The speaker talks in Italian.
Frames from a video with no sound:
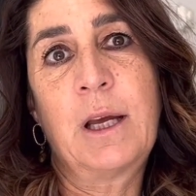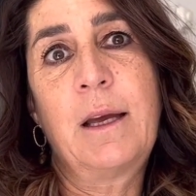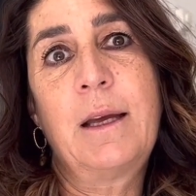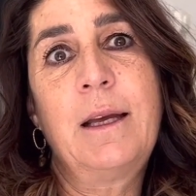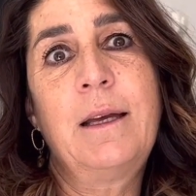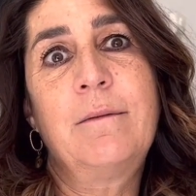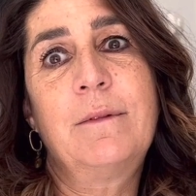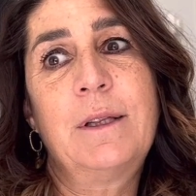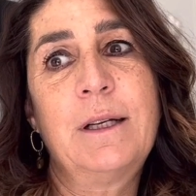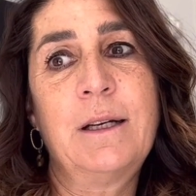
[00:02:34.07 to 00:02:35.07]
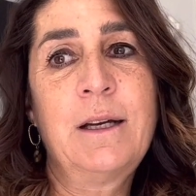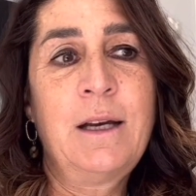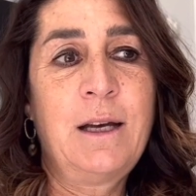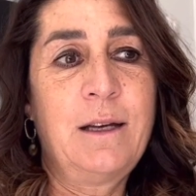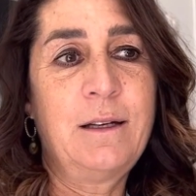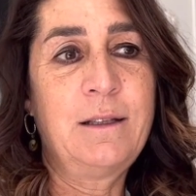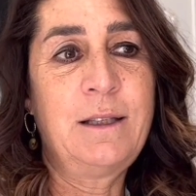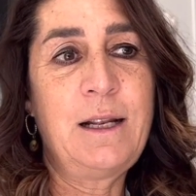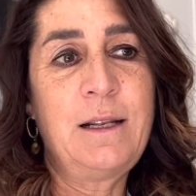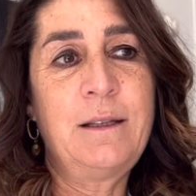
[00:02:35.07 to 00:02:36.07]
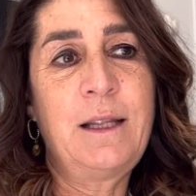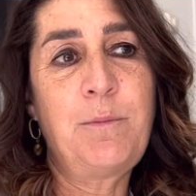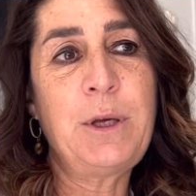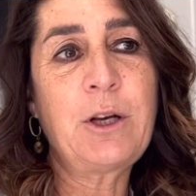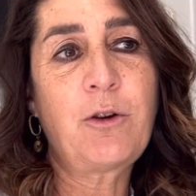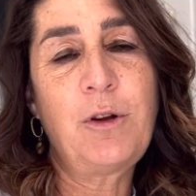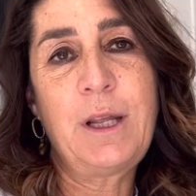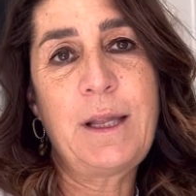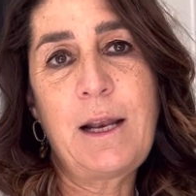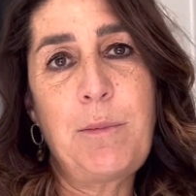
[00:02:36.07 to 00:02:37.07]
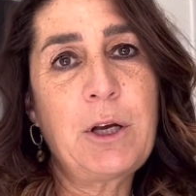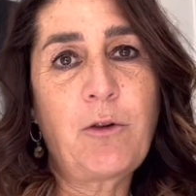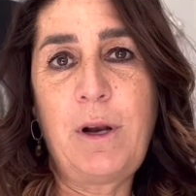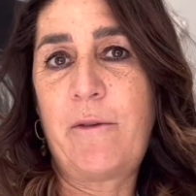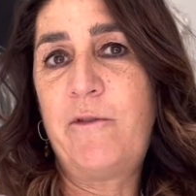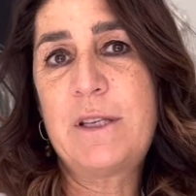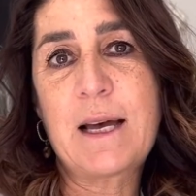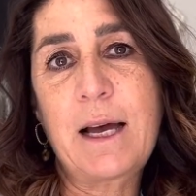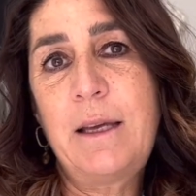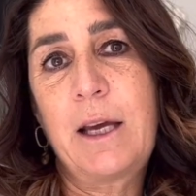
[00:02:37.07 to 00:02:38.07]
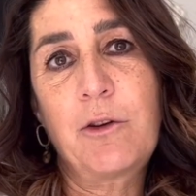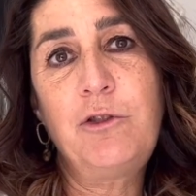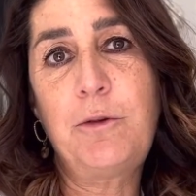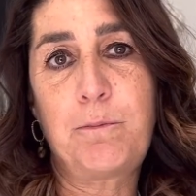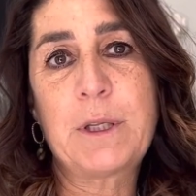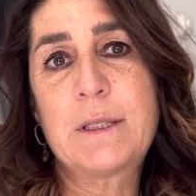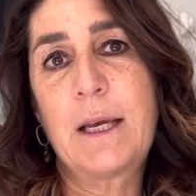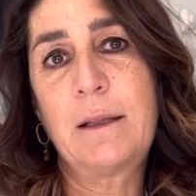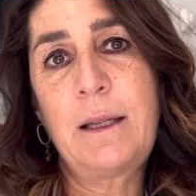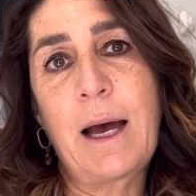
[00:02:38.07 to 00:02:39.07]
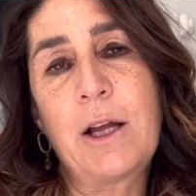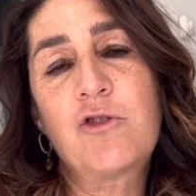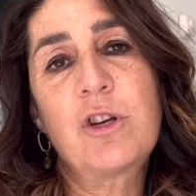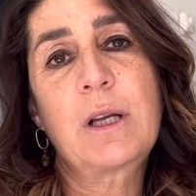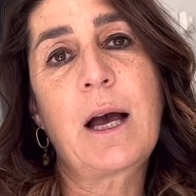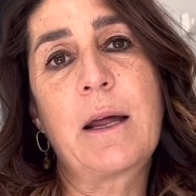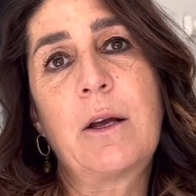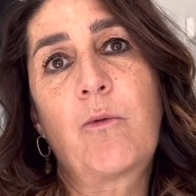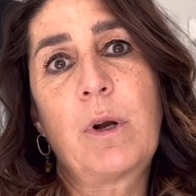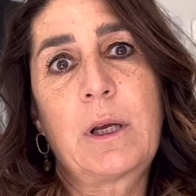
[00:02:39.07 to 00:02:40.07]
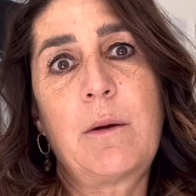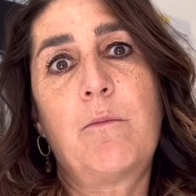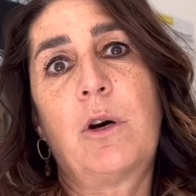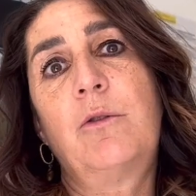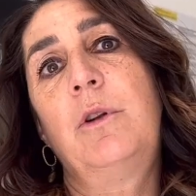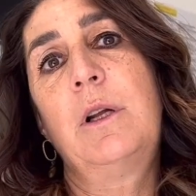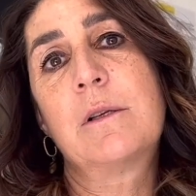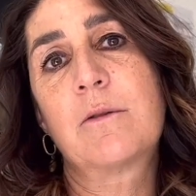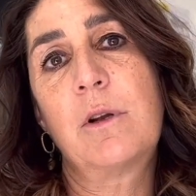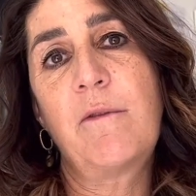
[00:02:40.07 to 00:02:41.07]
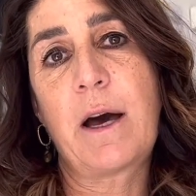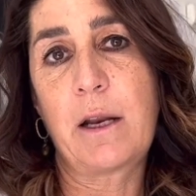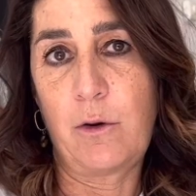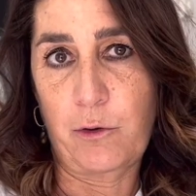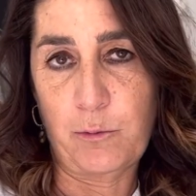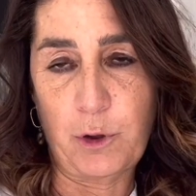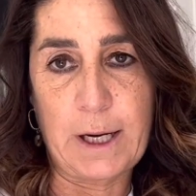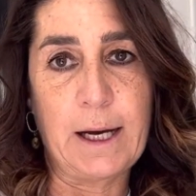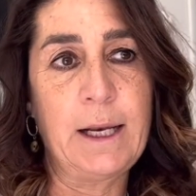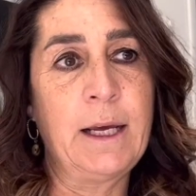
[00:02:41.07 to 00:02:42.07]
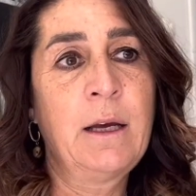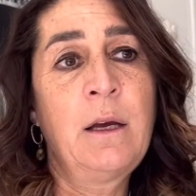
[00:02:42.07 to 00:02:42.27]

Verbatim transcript: in, eh, del, dei piccoli e delle piccole avvisaglie che ogni paziente ha e cercare in qualche modo di sollevare il loro morale.